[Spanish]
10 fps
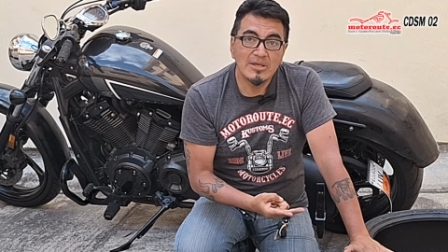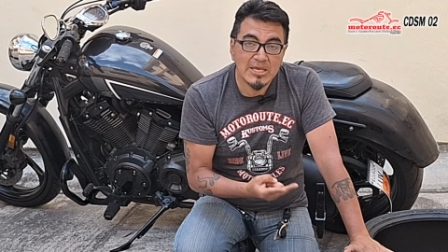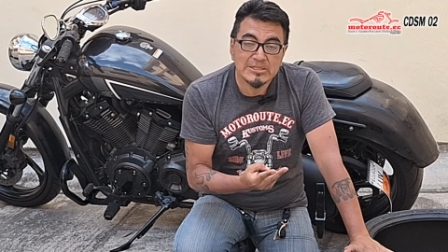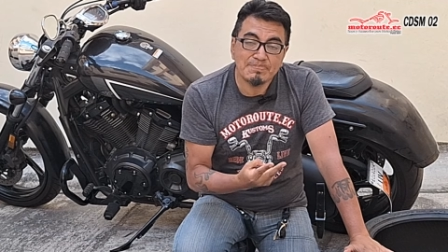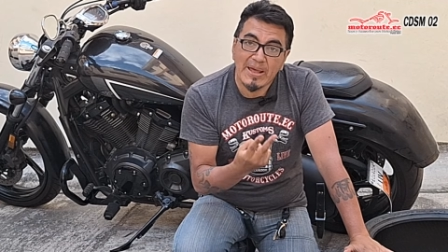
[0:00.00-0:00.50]

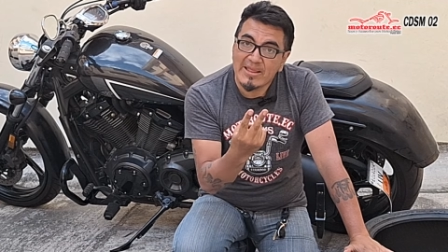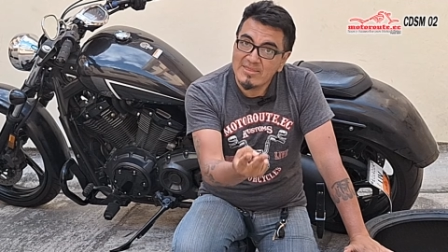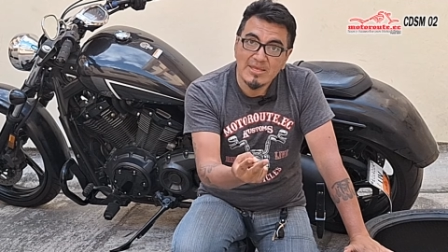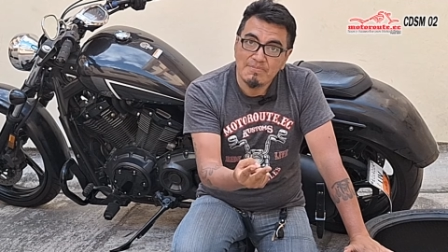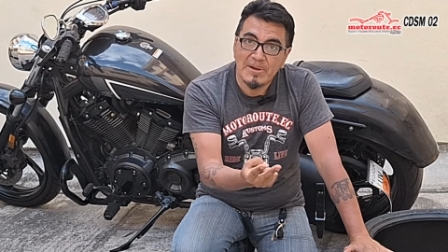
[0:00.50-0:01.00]
y es para
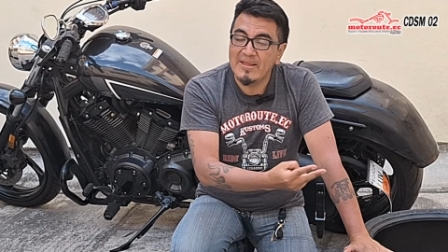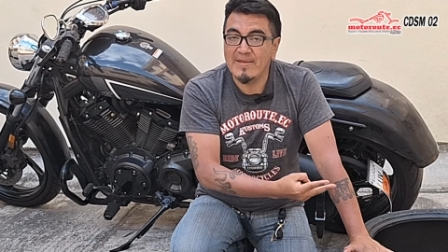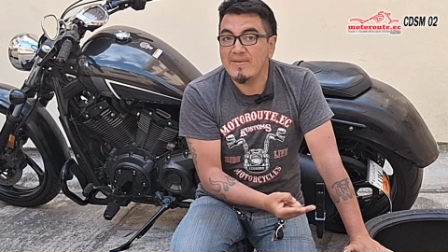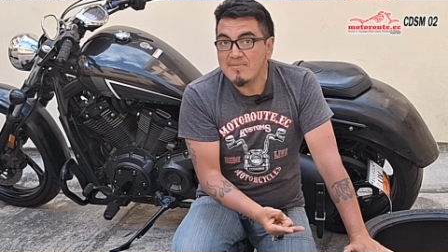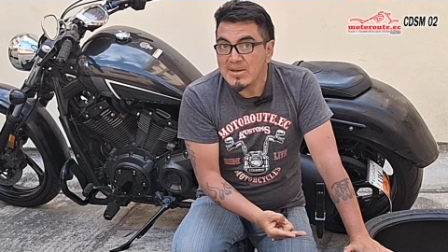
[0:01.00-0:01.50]
ti, para
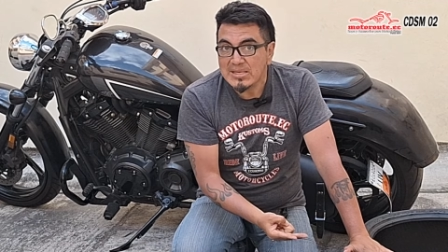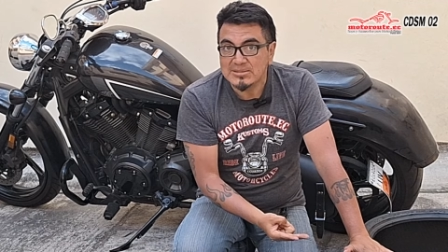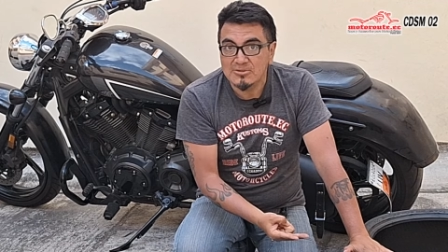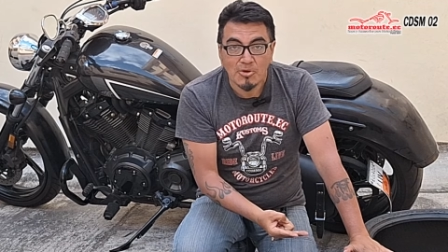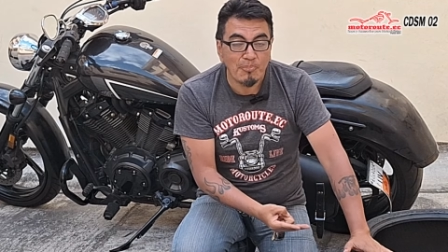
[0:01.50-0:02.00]
nadie
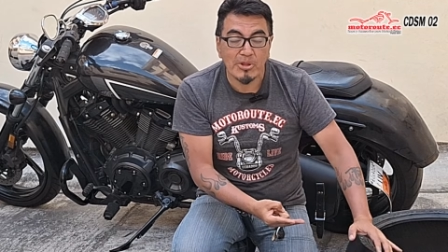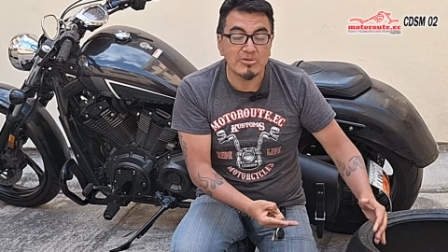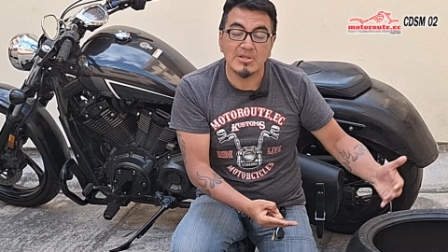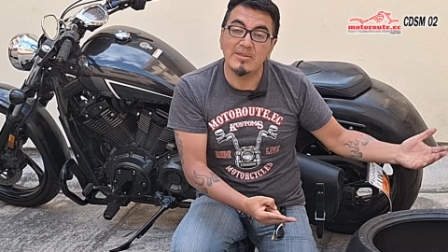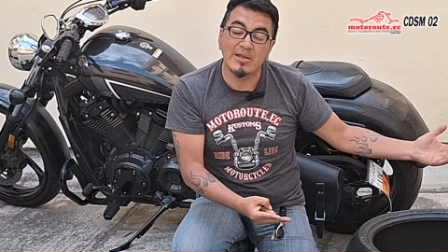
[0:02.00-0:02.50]
más, no
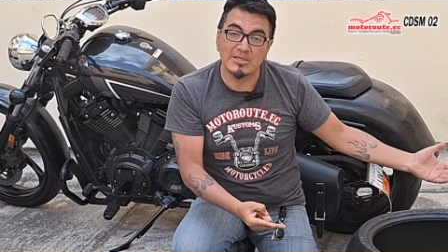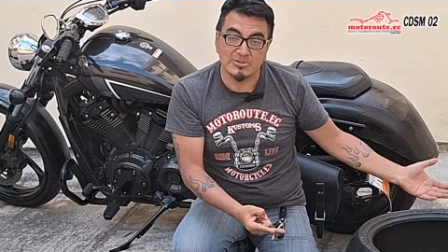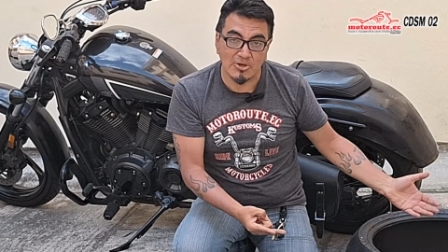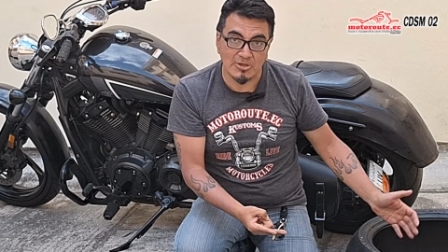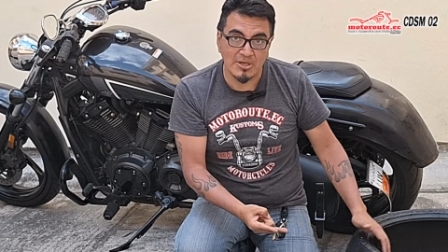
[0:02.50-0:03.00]
puedo tener en
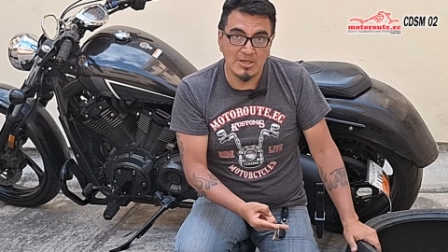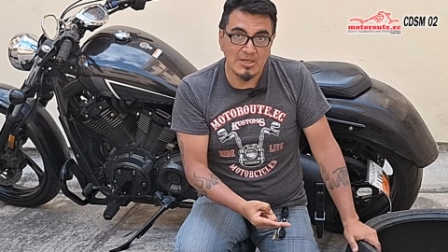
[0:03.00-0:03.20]
stock.